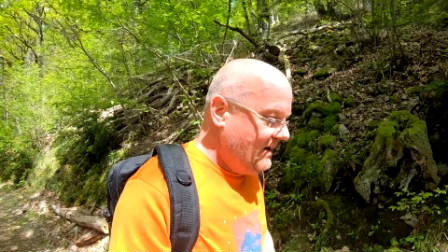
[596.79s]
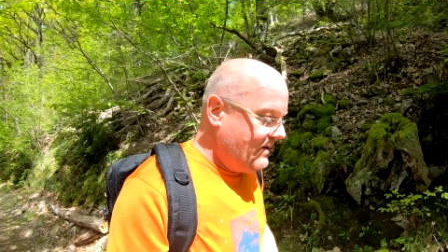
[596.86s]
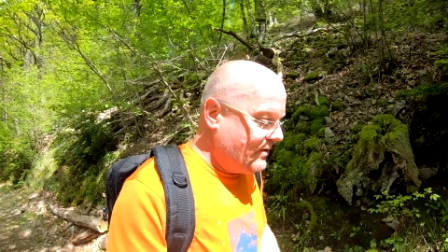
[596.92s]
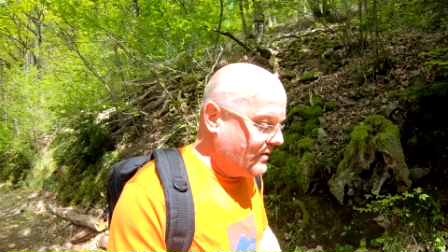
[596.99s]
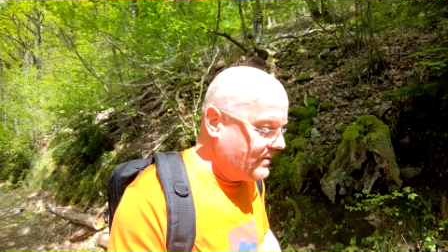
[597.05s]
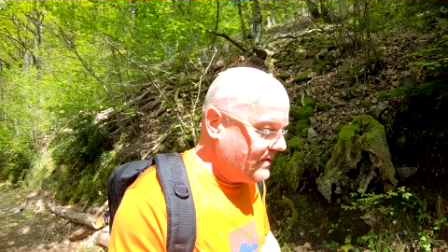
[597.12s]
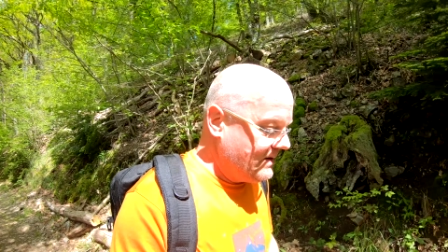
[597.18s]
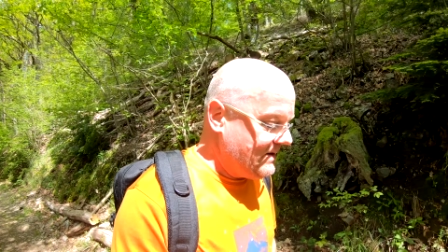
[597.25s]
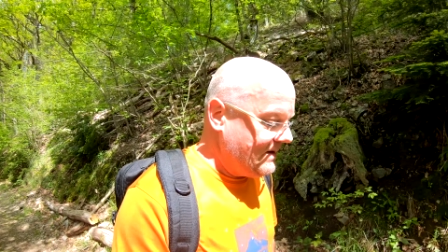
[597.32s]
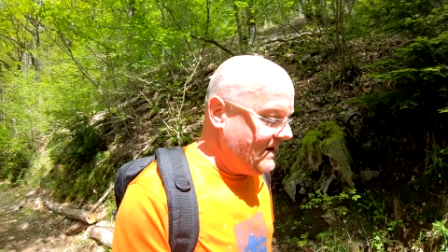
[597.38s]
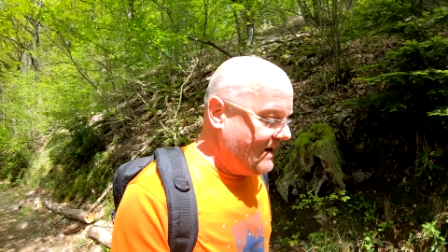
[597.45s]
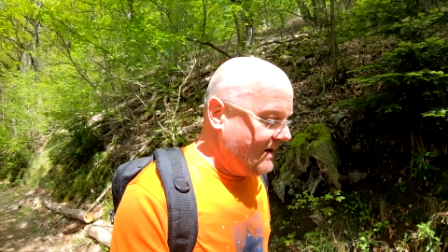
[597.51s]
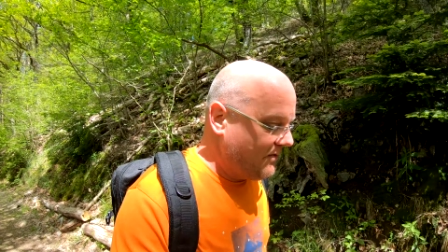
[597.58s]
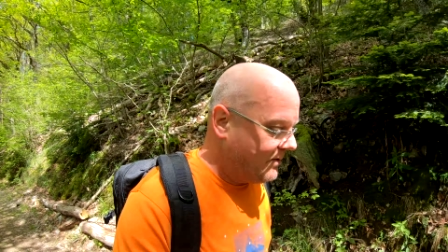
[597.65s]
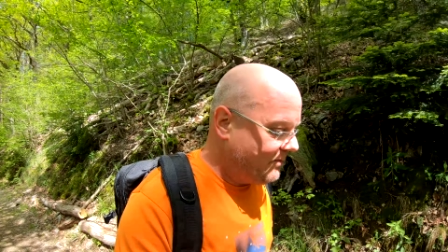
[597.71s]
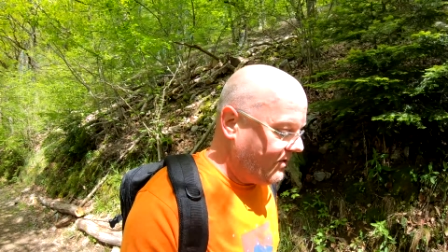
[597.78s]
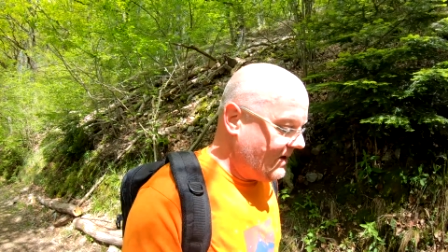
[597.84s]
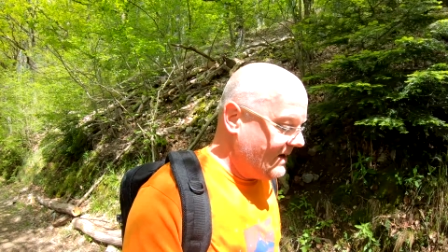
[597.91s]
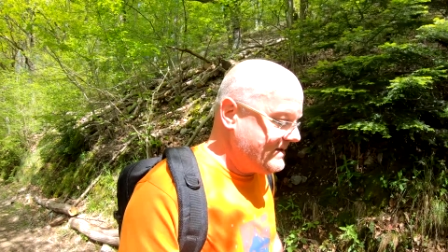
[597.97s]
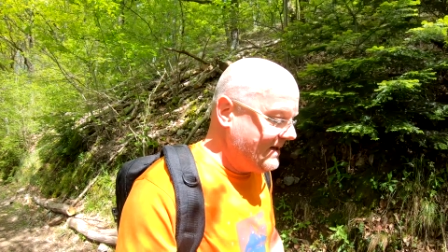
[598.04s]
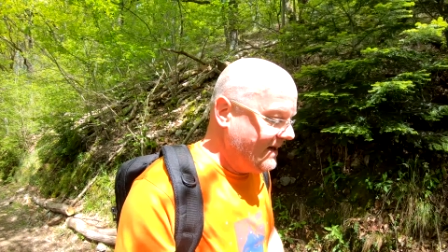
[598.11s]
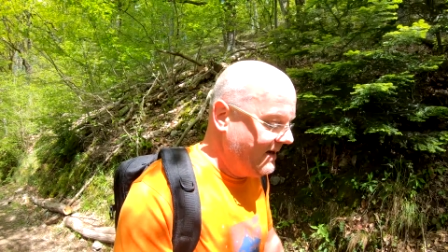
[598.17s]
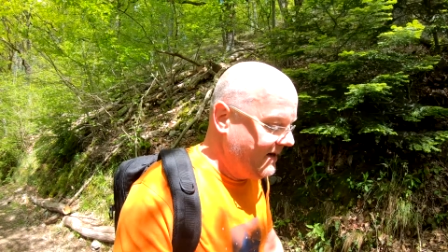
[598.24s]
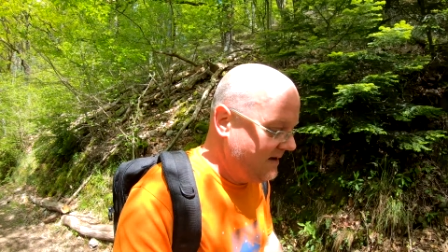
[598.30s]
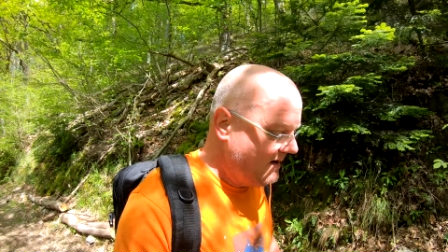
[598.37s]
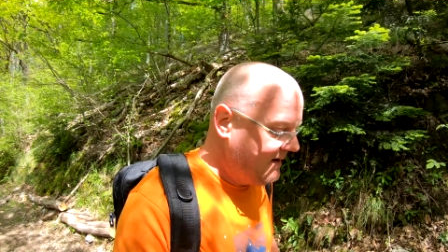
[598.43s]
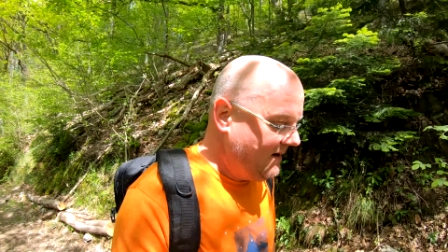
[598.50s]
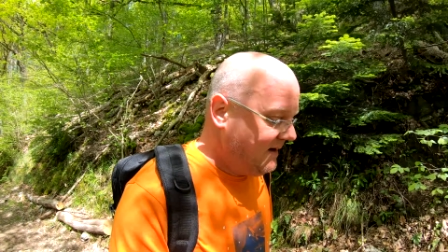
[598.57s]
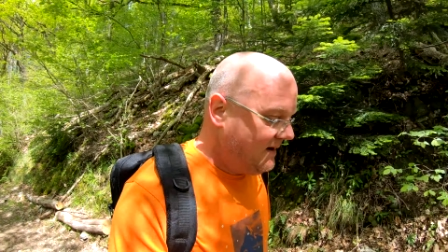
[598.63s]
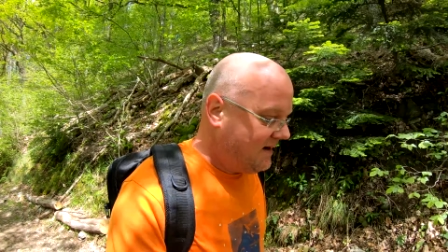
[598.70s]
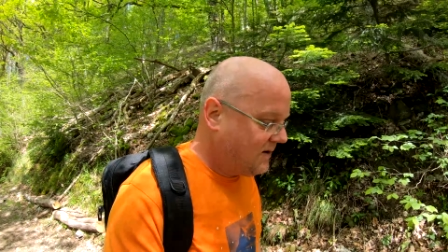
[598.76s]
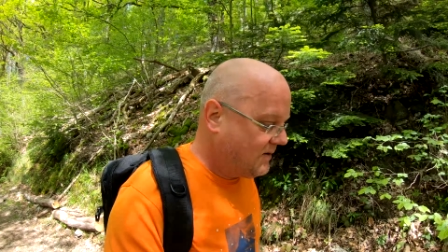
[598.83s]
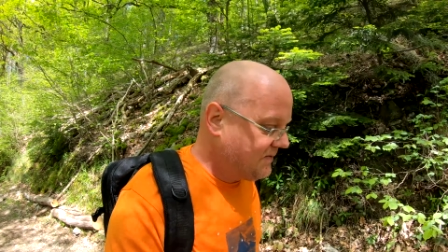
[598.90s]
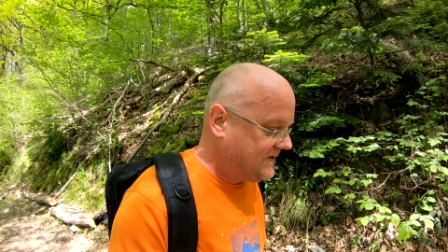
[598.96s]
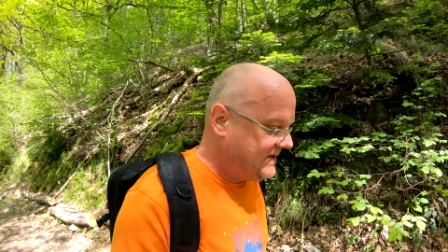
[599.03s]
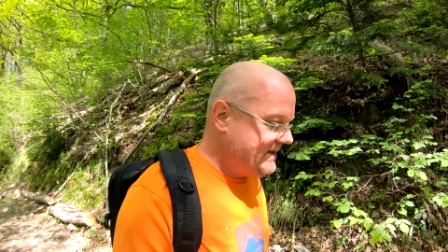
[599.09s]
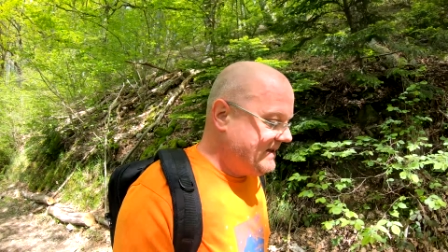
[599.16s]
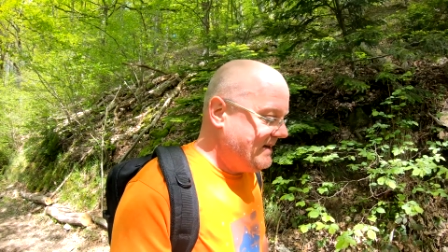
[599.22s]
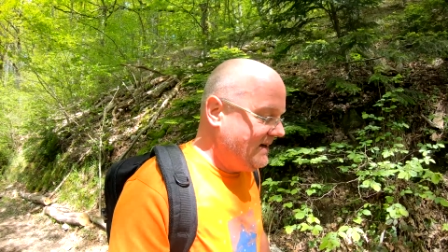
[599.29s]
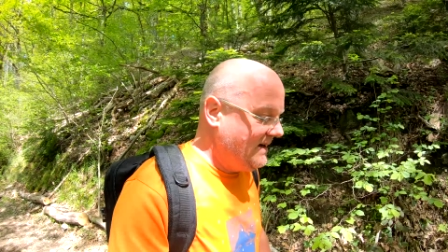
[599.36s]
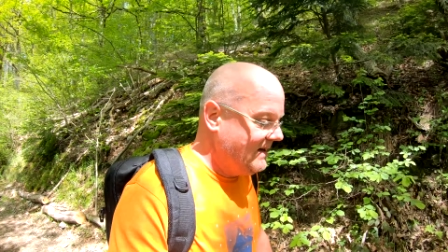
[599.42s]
unten vom Ort auf die